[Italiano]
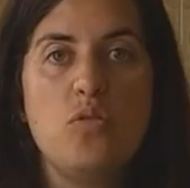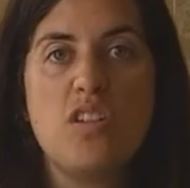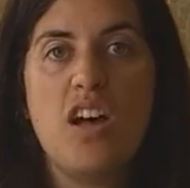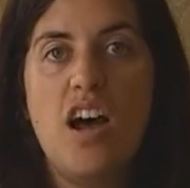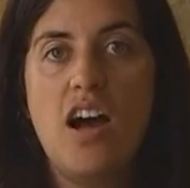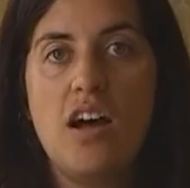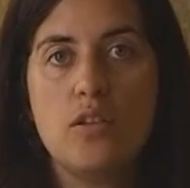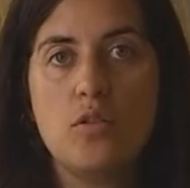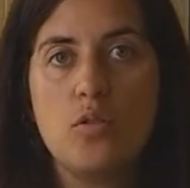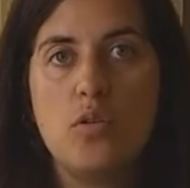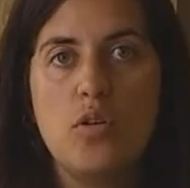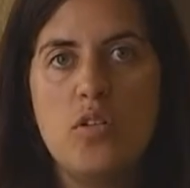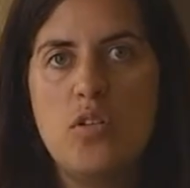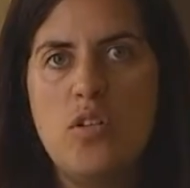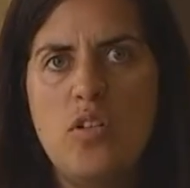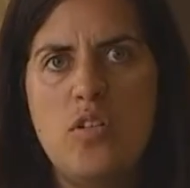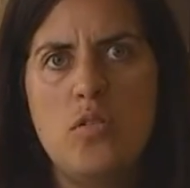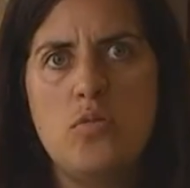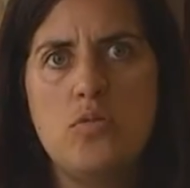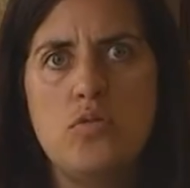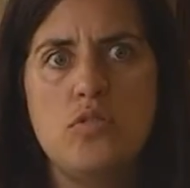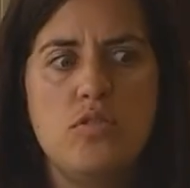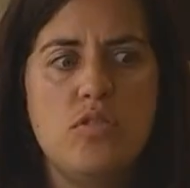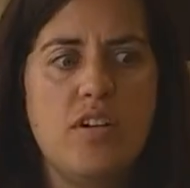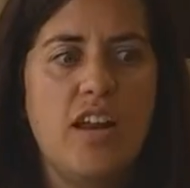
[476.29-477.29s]
usato e
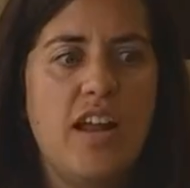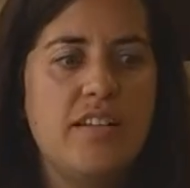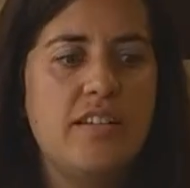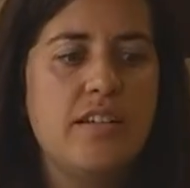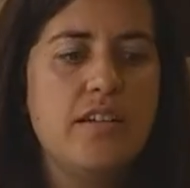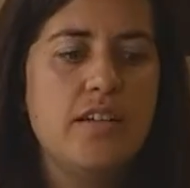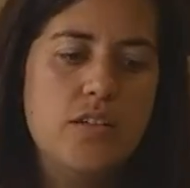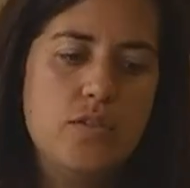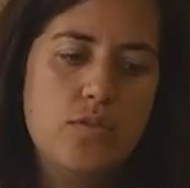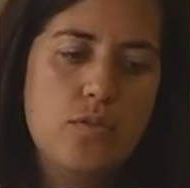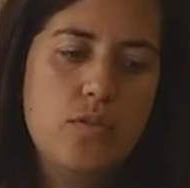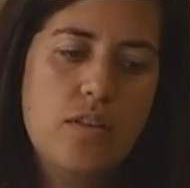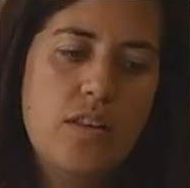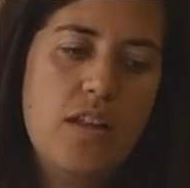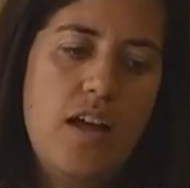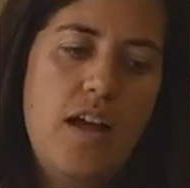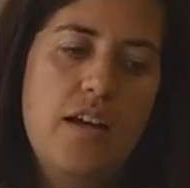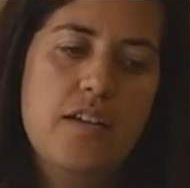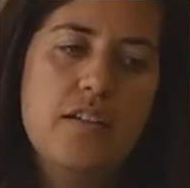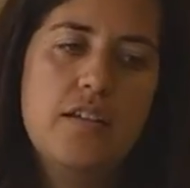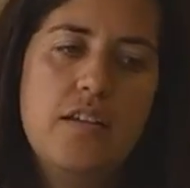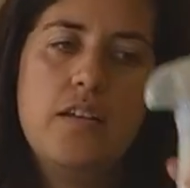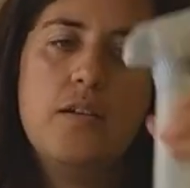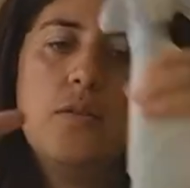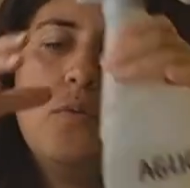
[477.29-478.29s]
non ho avuto grandi
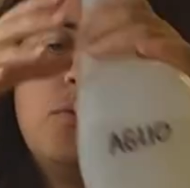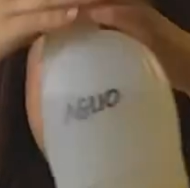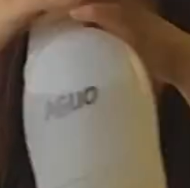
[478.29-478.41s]
risultati,